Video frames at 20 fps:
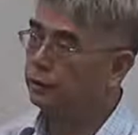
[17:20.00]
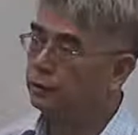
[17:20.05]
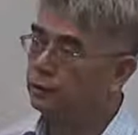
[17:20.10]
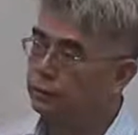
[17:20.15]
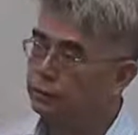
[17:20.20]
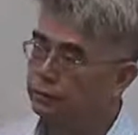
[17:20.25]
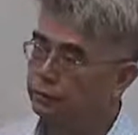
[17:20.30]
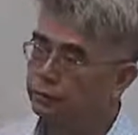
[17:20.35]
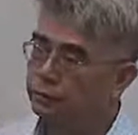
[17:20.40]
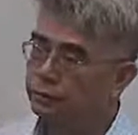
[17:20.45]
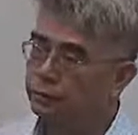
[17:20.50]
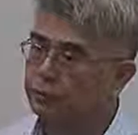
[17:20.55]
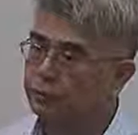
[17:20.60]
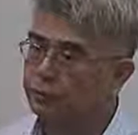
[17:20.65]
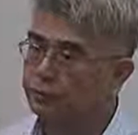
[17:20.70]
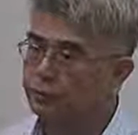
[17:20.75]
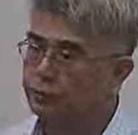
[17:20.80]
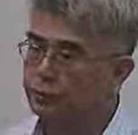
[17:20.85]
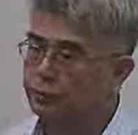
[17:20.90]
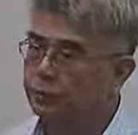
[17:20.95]
是零点五。
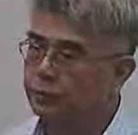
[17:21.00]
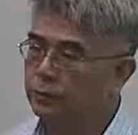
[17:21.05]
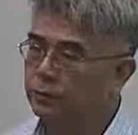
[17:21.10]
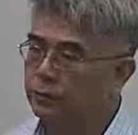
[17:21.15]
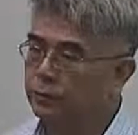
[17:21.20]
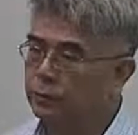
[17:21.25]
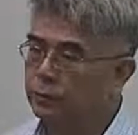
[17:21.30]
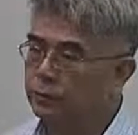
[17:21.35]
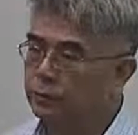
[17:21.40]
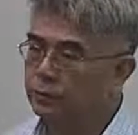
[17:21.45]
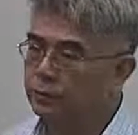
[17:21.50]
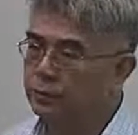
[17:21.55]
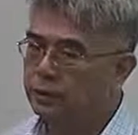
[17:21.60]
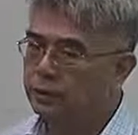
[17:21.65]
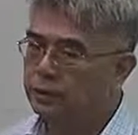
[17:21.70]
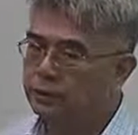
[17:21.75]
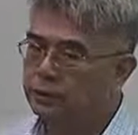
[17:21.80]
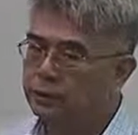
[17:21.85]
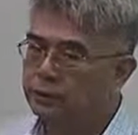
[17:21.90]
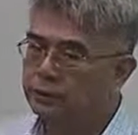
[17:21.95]
这
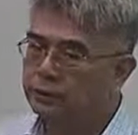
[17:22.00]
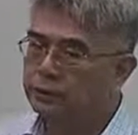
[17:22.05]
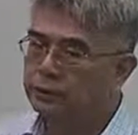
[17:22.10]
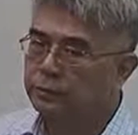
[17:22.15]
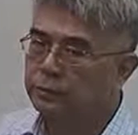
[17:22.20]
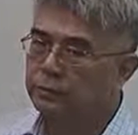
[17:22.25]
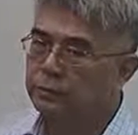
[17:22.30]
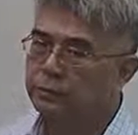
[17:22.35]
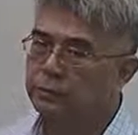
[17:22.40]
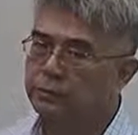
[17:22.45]
个很像什么？